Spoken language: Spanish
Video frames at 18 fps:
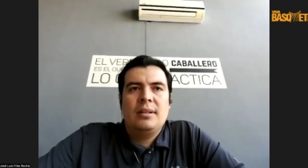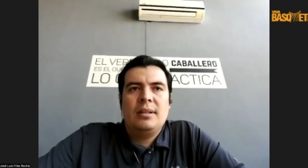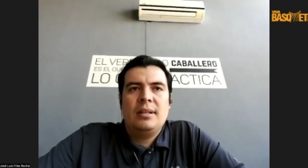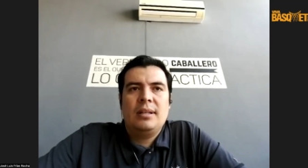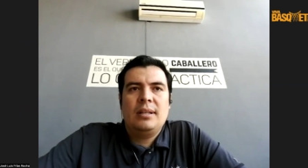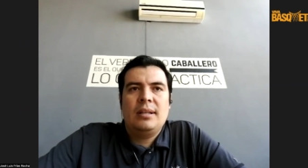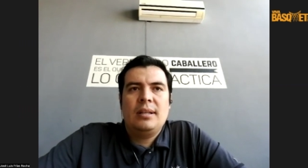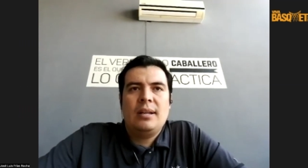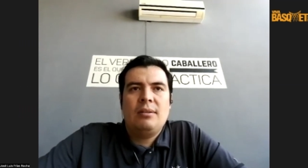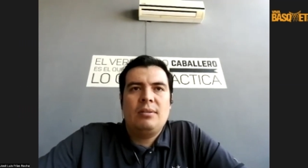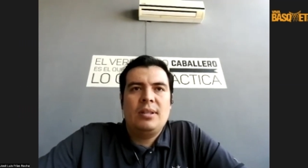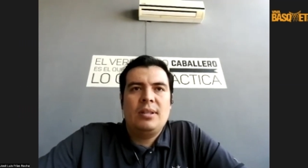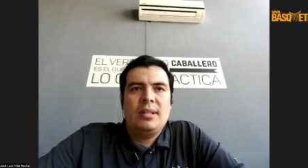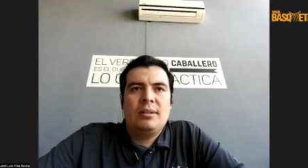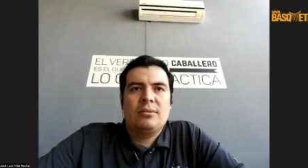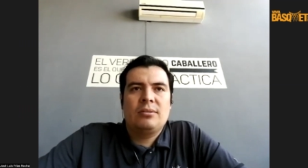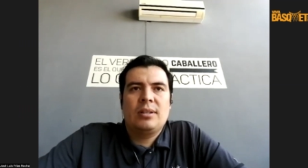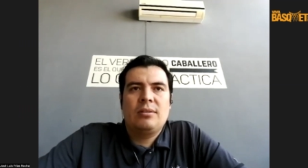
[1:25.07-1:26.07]
eh,
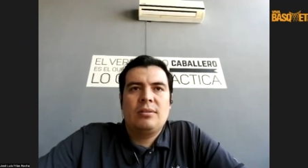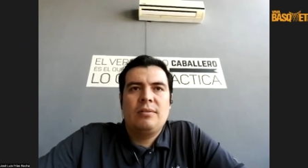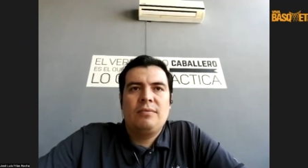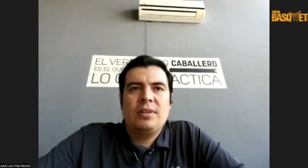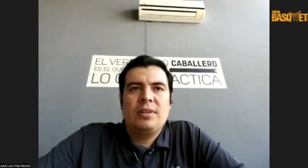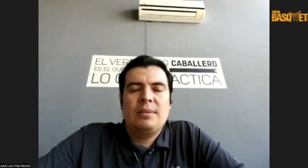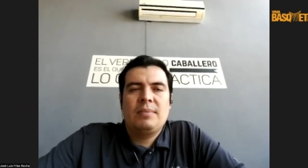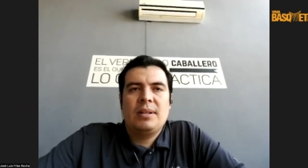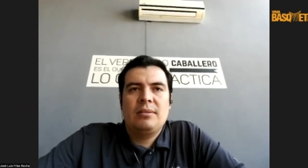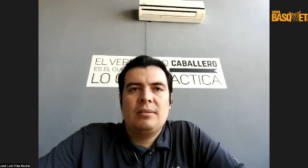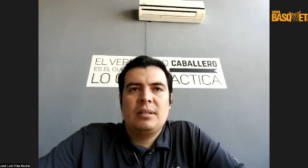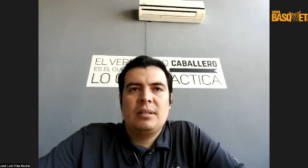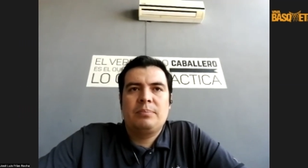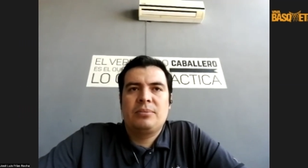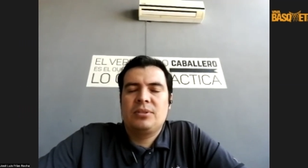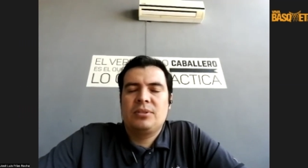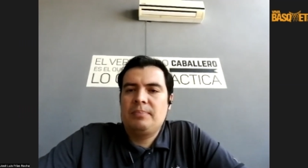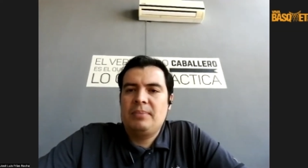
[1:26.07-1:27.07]
ahorita nos han confirmado que
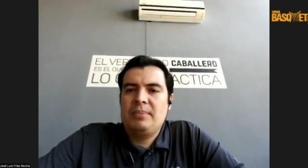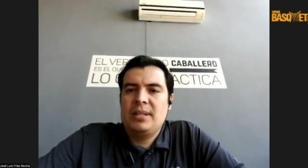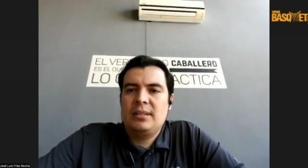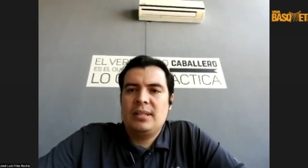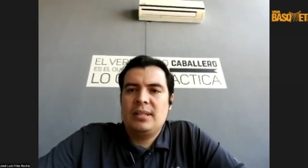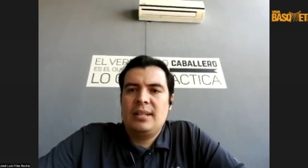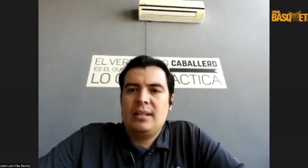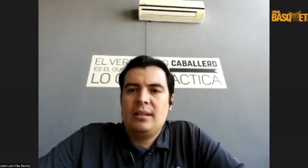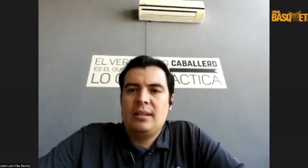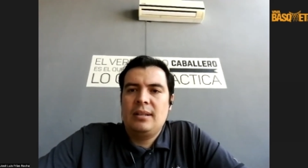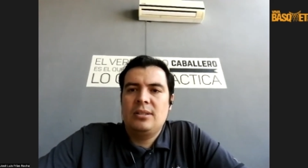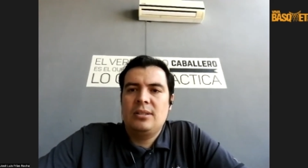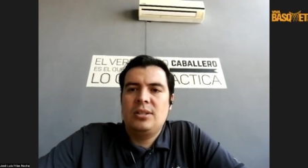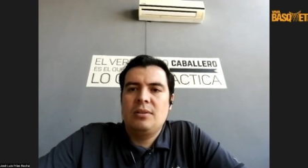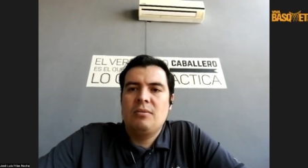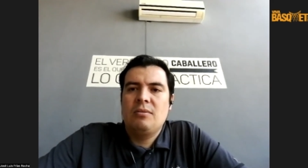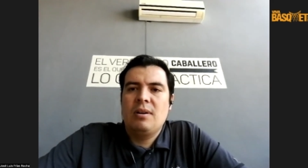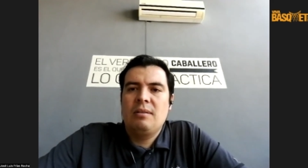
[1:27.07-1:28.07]
se pues, empiezan en, en
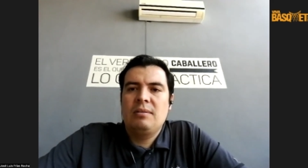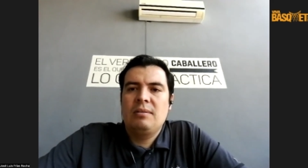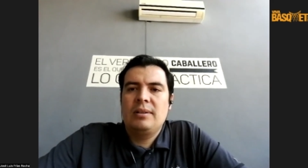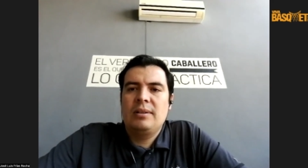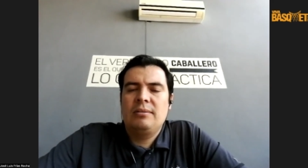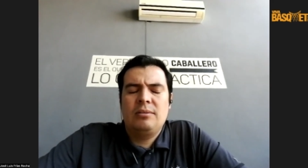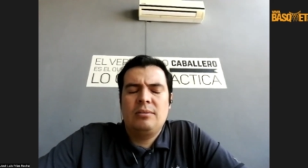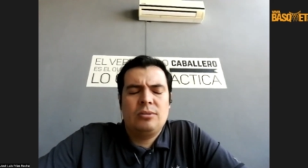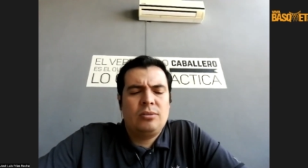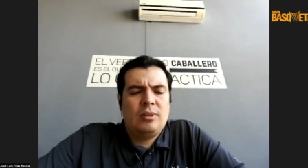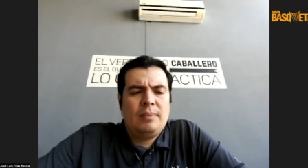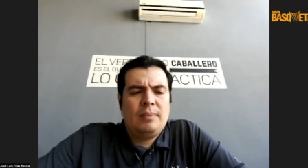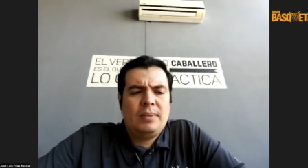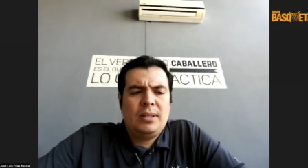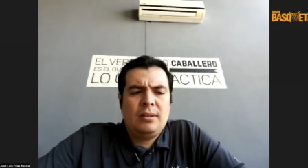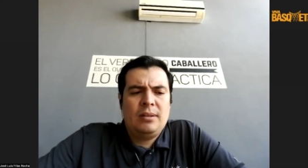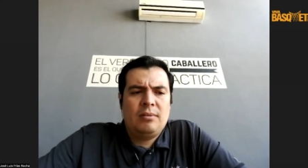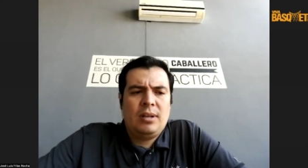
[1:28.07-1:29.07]
Chihuahua, ¿no? Y no
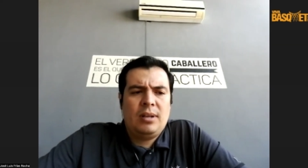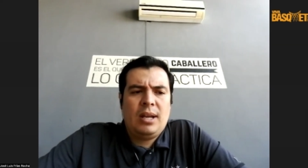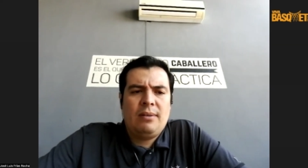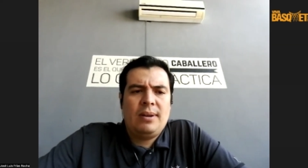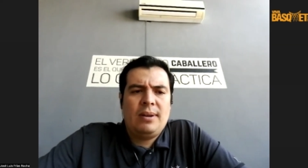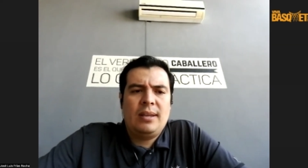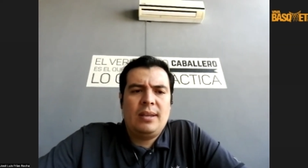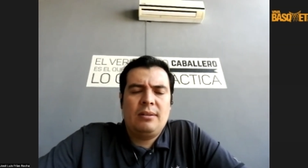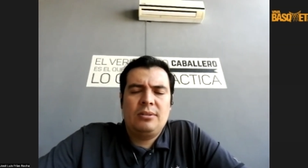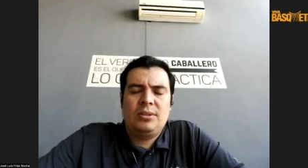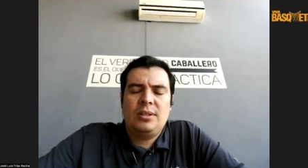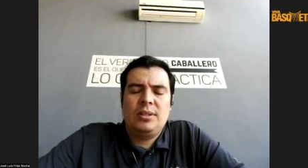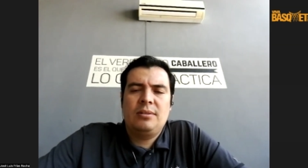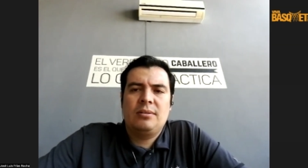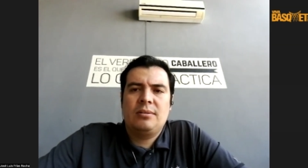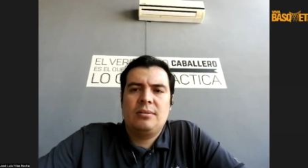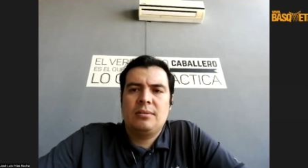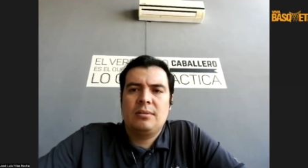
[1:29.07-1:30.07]
solamente con Caballeros,
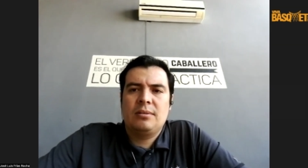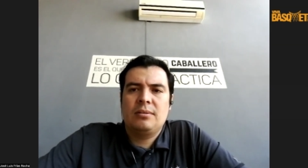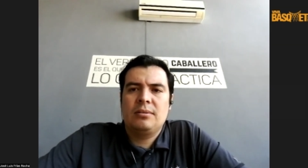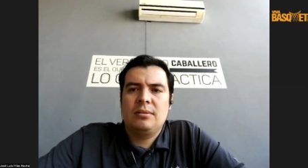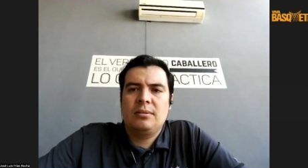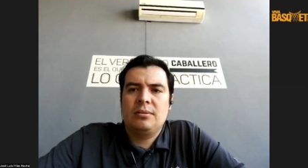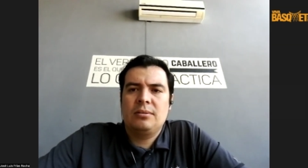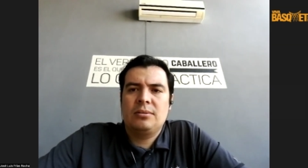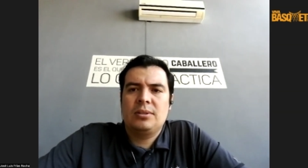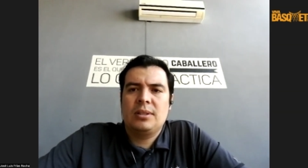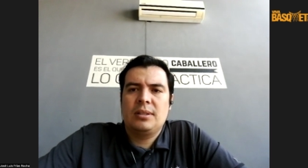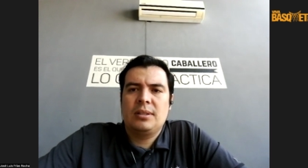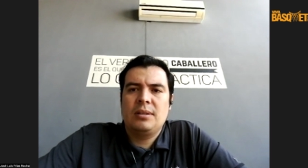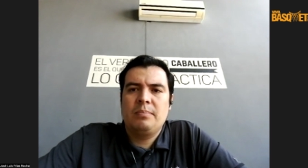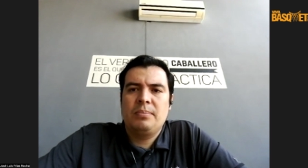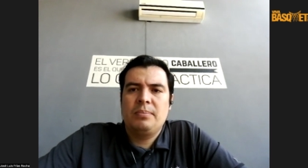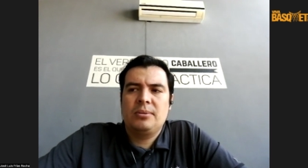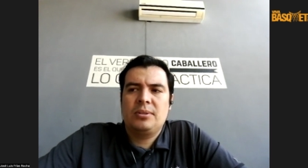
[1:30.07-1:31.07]
sino con otros
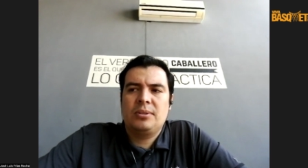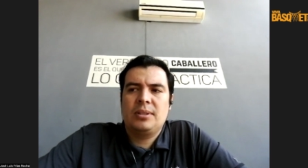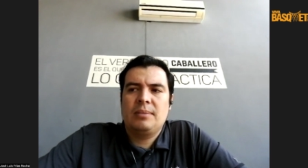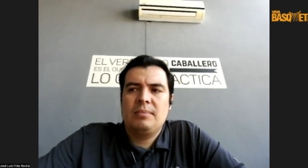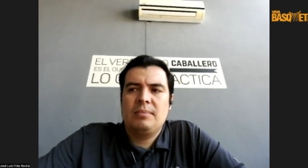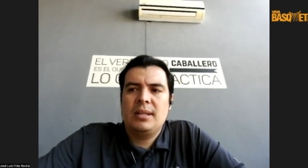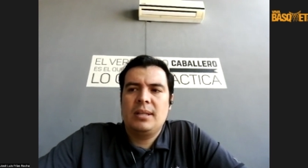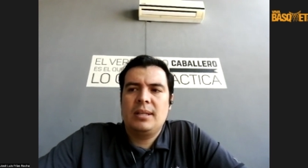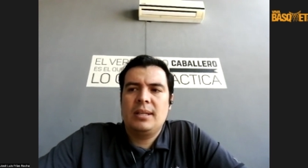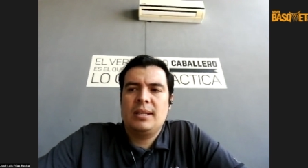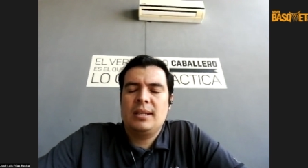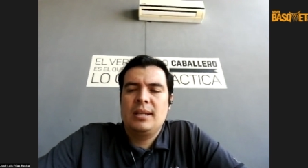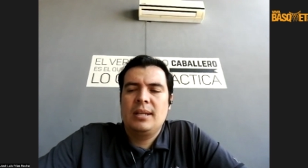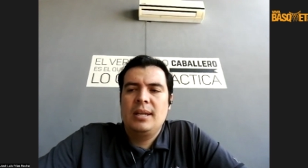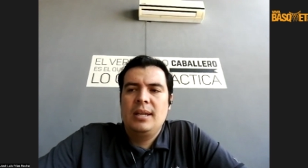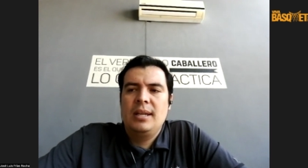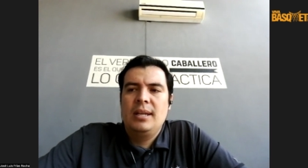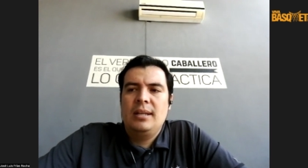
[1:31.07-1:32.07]
equipos también que,
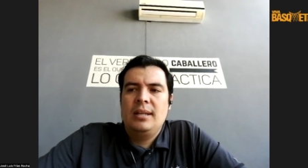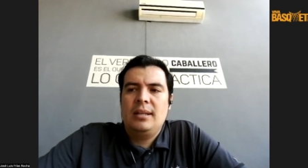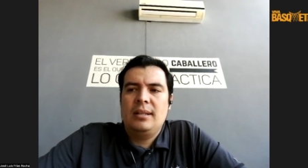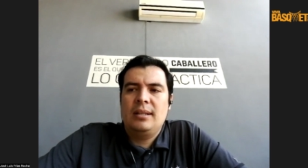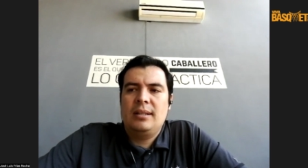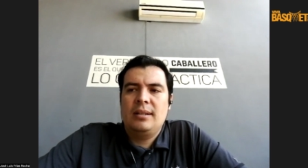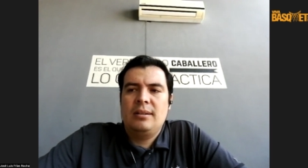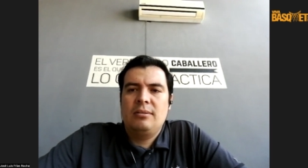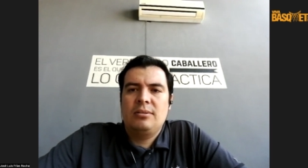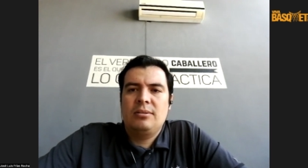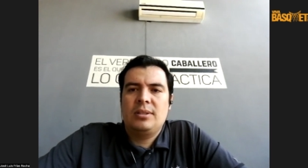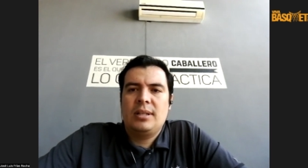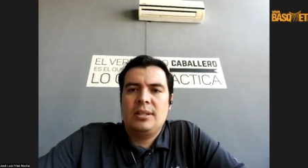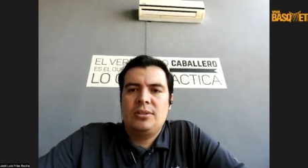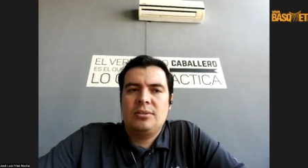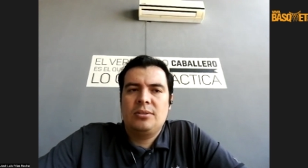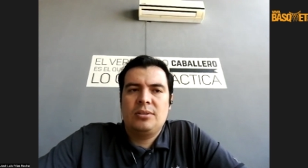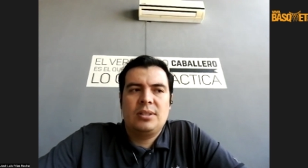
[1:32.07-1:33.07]
que tienen los
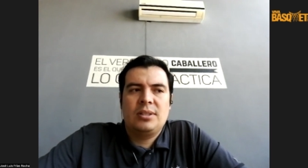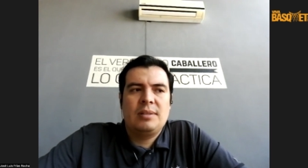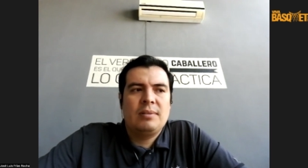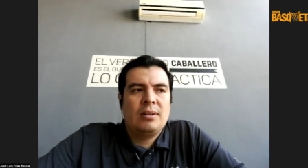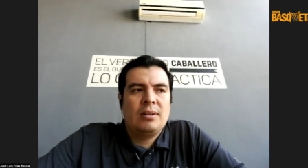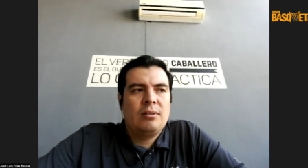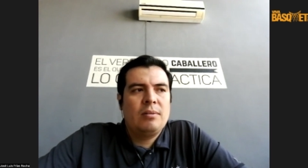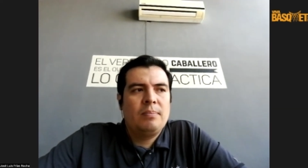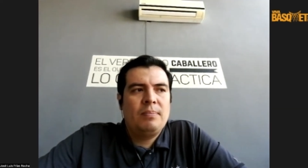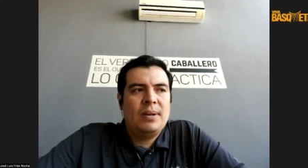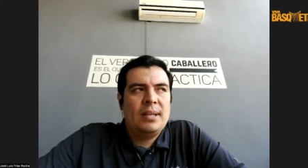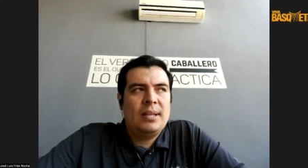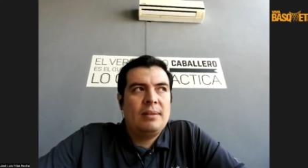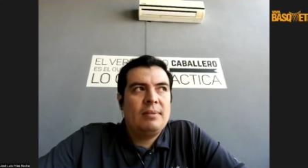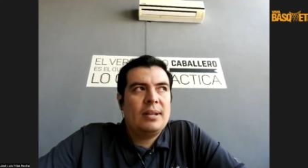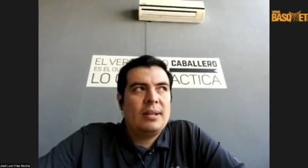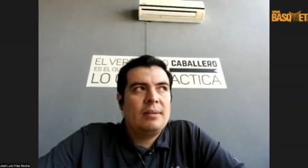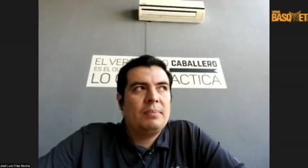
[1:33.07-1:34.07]
derechos en Cibacopa
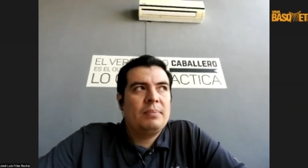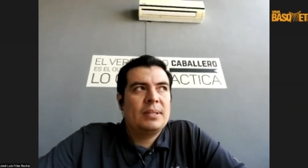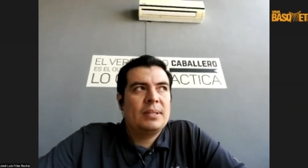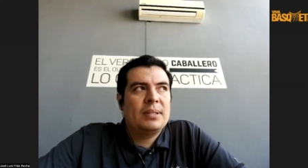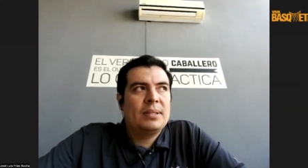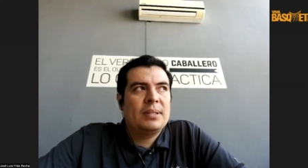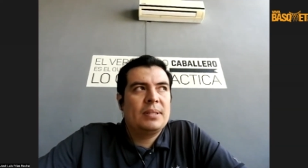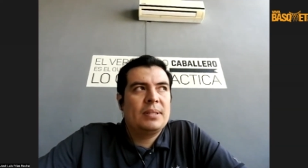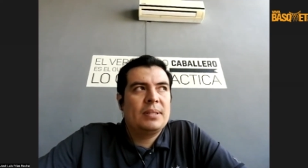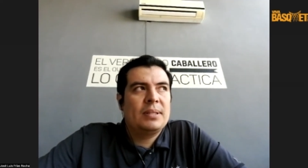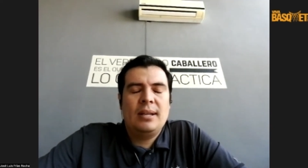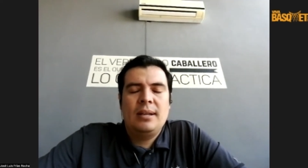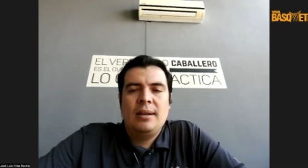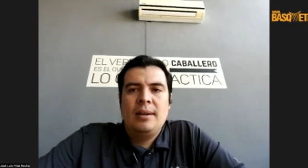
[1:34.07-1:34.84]
y van a empezar allá.